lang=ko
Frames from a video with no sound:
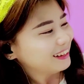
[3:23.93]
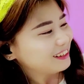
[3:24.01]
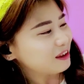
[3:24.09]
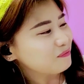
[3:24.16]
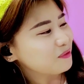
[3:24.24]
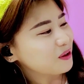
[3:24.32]

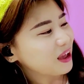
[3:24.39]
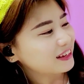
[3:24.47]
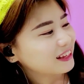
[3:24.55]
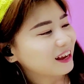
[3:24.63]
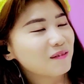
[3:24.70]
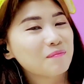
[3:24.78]
예쁘게
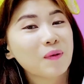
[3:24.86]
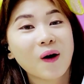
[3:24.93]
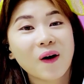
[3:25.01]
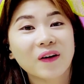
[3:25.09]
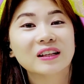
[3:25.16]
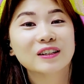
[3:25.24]
그냥
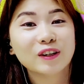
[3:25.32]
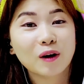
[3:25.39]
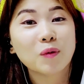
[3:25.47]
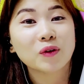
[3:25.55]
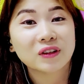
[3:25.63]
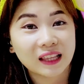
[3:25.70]
한번
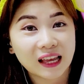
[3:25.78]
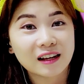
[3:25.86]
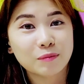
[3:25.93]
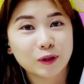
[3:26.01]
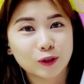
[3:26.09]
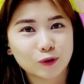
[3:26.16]
그려보는데
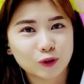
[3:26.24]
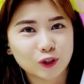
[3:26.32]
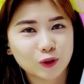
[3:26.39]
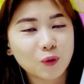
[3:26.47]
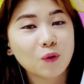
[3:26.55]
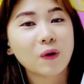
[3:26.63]
의미를
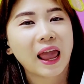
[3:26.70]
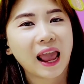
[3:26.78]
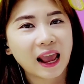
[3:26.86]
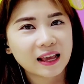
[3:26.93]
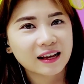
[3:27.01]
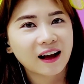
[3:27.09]
두시고,
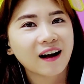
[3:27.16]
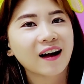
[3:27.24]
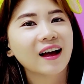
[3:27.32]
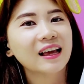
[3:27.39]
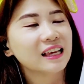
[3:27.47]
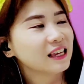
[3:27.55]

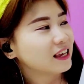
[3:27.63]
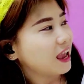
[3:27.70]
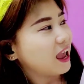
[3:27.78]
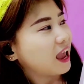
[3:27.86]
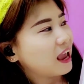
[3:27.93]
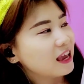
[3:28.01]
A가
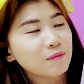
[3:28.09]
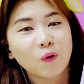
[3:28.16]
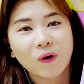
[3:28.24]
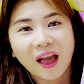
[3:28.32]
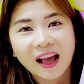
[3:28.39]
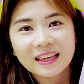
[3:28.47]
이게 A
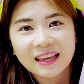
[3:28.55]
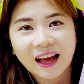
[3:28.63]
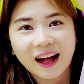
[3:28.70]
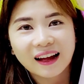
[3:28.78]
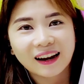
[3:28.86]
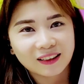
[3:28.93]

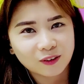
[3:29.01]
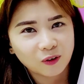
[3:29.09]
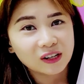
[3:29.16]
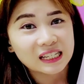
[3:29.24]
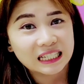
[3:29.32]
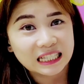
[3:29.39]
모양이야 라는
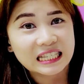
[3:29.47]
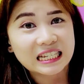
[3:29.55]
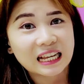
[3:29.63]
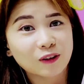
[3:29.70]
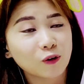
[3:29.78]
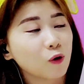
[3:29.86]
거를
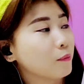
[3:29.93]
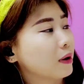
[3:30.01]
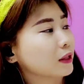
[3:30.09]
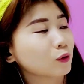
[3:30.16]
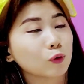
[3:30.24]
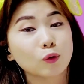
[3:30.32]
인지하는
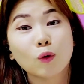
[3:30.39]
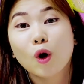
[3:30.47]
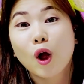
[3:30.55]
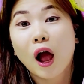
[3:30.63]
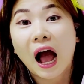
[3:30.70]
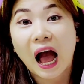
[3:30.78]
것만으로도
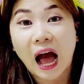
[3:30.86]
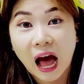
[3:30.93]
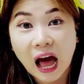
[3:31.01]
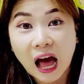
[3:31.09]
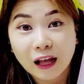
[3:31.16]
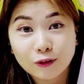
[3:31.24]

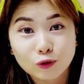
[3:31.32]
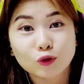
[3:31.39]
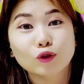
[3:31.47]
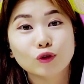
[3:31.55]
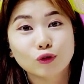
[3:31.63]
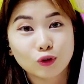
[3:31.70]

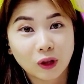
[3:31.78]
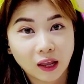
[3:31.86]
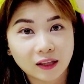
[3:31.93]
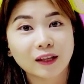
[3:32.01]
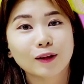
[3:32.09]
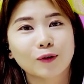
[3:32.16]
아주
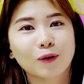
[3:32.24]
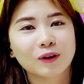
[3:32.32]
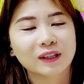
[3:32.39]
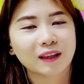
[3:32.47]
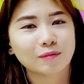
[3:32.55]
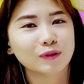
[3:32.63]
대단한
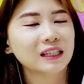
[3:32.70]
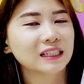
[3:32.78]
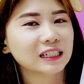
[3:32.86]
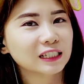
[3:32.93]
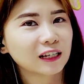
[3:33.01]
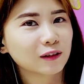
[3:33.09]
거기 때문에
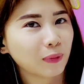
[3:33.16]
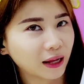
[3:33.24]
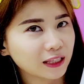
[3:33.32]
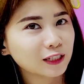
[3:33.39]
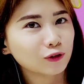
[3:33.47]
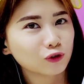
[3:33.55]
칭찬
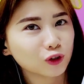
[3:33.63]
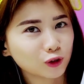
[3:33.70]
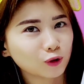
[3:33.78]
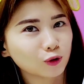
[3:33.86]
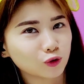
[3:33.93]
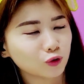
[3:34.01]
많이
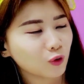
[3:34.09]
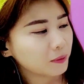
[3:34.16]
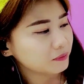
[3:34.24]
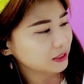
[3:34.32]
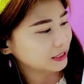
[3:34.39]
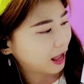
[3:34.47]
해주시는 거
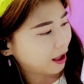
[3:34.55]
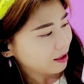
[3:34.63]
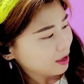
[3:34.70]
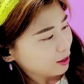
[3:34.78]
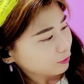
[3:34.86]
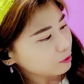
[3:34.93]
중요합니다.
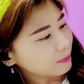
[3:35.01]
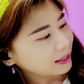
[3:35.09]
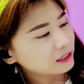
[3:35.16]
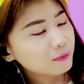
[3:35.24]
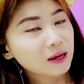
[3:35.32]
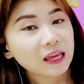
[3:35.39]
그리고
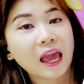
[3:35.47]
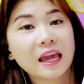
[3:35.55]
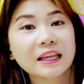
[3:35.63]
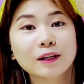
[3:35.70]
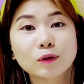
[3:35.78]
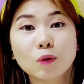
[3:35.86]
마지막에
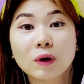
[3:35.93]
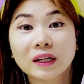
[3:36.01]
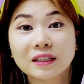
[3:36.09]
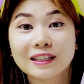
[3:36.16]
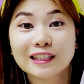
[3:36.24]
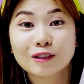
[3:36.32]
A랑
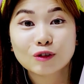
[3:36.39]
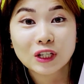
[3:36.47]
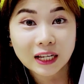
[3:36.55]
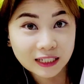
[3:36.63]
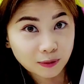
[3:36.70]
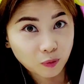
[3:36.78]
똑같은 친구
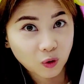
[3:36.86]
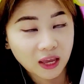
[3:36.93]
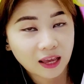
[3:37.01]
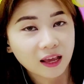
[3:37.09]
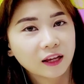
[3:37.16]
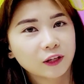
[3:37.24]

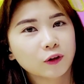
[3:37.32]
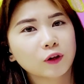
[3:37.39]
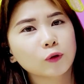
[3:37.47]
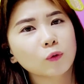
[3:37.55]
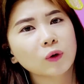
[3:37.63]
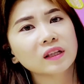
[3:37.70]
찾아보기.
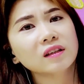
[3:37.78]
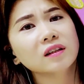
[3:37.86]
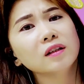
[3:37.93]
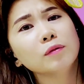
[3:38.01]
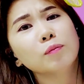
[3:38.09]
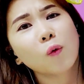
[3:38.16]
이렇게
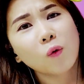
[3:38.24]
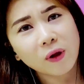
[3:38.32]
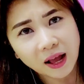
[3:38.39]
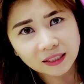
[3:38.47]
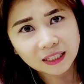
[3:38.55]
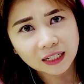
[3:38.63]
똑같은
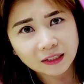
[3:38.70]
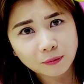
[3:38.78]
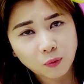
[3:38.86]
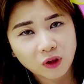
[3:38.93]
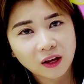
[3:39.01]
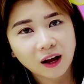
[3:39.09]
모양
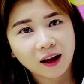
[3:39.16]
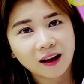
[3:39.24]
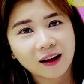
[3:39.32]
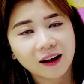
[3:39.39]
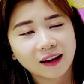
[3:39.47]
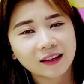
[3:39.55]

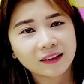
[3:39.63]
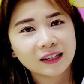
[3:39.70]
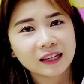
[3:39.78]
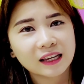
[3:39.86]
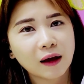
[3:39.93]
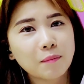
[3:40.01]
찾아보기가
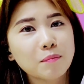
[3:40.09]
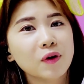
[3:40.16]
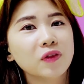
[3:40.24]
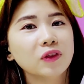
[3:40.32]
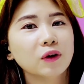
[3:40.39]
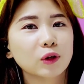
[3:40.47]
아이들이 한
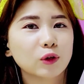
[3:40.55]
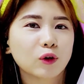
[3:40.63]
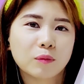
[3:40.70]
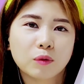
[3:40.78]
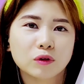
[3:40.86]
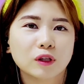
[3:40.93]
번 더
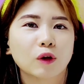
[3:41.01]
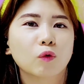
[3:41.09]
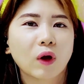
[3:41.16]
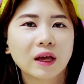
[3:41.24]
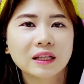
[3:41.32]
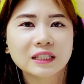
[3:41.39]
익혀보는데
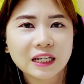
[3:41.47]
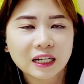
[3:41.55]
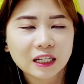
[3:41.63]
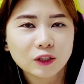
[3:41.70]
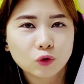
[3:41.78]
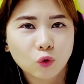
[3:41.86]

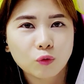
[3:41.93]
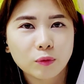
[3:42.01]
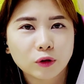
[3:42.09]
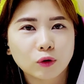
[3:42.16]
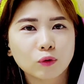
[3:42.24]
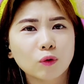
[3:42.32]
굉장히
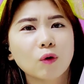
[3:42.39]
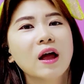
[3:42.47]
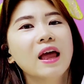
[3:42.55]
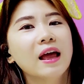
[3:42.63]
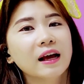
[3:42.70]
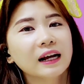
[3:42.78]
좋으면서도
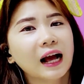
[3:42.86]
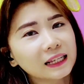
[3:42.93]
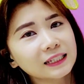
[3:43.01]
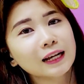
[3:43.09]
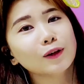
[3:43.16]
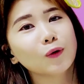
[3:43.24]

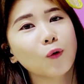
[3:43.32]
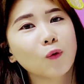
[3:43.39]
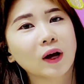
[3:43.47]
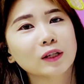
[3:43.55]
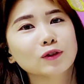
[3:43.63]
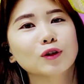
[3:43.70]
가장
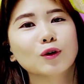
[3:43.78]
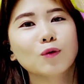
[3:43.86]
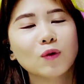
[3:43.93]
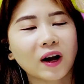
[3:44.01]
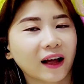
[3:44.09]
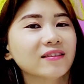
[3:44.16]

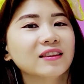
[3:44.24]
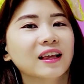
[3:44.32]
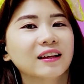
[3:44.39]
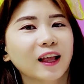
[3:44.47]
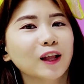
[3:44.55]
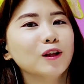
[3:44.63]
효과적이고
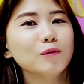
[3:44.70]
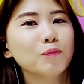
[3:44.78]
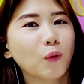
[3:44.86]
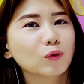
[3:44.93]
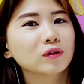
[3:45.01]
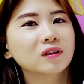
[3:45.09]
간단한
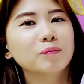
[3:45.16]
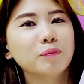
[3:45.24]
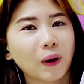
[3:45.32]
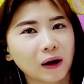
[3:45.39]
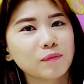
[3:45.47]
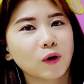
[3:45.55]
복습
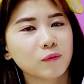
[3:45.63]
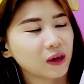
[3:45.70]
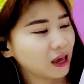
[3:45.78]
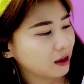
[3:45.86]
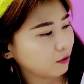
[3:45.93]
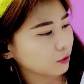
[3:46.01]

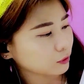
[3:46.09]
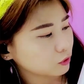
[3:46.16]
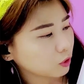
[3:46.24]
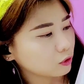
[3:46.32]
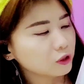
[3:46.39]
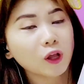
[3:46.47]
방법이에요. 그래서
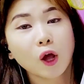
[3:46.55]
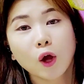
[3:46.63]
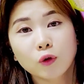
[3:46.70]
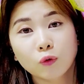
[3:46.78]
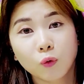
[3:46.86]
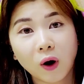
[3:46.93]
저는
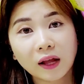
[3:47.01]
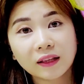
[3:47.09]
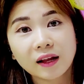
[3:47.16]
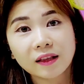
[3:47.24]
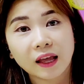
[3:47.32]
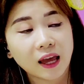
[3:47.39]
요
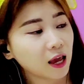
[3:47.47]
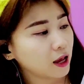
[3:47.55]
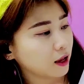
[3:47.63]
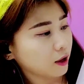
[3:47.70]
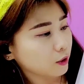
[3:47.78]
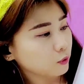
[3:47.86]

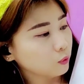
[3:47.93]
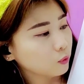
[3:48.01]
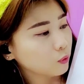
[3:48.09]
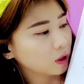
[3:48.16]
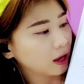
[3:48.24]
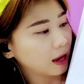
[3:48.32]
하단에
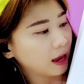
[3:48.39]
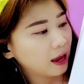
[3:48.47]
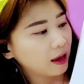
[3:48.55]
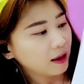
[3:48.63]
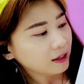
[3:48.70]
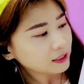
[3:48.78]

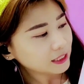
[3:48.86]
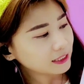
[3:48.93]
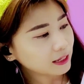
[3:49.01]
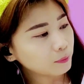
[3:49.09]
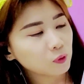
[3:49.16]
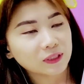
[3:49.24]
요렇게
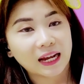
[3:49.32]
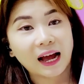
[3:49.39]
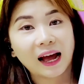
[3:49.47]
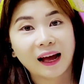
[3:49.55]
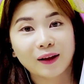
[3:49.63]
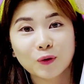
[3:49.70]

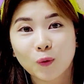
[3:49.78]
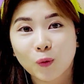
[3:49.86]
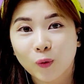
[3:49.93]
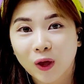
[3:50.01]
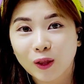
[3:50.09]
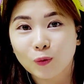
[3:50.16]
찾아보자,
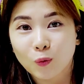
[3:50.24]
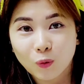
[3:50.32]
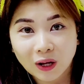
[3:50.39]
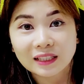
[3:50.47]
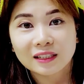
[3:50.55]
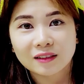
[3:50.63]
요게
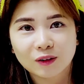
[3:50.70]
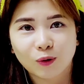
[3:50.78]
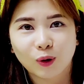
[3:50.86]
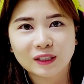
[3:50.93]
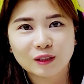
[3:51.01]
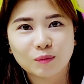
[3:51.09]
똑같이
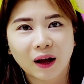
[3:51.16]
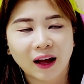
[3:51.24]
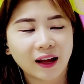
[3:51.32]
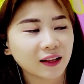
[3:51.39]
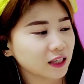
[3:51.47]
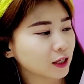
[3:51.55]

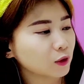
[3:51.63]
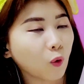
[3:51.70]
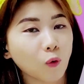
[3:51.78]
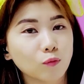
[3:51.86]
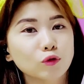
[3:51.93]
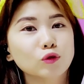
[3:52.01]
들어가지만 이게
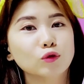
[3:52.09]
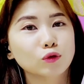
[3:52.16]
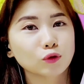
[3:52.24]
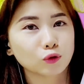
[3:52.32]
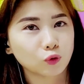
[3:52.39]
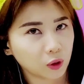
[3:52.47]

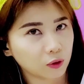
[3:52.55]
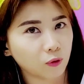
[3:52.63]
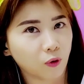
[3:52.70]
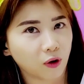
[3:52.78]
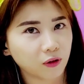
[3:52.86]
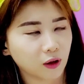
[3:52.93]
너무 좋았던
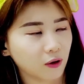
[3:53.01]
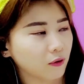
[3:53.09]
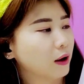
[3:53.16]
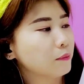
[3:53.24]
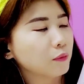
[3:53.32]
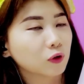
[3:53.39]
것 같아요.
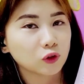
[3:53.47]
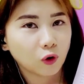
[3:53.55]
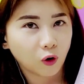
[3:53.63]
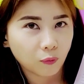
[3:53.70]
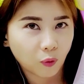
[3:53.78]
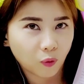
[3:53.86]
한번
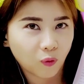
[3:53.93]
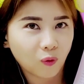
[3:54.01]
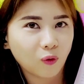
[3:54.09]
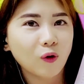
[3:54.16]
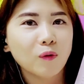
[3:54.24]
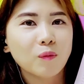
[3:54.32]

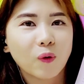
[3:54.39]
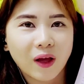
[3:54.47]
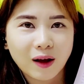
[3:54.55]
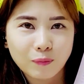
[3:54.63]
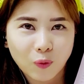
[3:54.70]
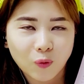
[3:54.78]
적어보고,
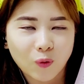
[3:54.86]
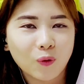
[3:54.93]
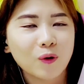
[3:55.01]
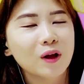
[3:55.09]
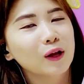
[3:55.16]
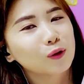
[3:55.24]
모양
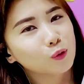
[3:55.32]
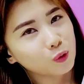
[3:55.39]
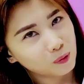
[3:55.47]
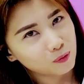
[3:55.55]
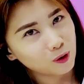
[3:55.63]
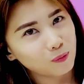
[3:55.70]
보고,
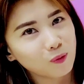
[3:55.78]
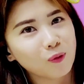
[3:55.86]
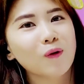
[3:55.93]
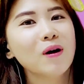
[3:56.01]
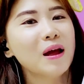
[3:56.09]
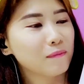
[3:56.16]
노래
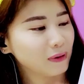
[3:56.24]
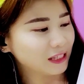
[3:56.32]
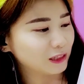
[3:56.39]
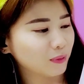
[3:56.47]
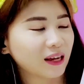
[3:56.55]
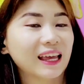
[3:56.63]
불러보고,
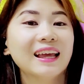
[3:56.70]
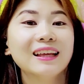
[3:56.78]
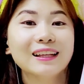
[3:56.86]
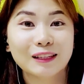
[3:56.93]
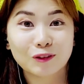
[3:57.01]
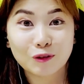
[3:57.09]
마지막에
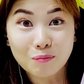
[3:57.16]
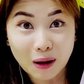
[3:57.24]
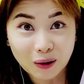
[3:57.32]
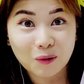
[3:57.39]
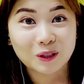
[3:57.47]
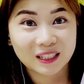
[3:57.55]

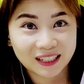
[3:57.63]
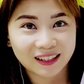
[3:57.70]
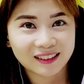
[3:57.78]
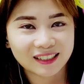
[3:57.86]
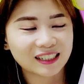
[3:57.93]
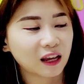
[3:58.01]

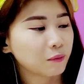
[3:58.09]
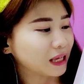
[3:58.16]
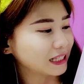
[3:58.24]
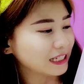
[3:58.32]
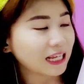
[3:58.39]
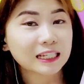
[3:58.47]
숨바꼭질하듯이
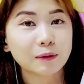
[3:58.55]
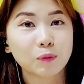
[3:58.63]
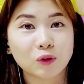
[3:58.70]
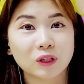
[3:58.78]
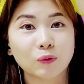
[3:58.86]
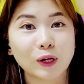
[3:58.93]
재밌게
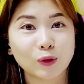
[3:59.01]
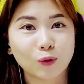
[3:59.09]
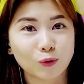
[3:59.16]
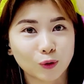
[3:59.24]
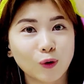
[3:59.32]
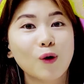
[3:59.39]
찾아보는
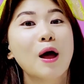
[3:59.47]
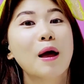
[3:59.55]
활동으로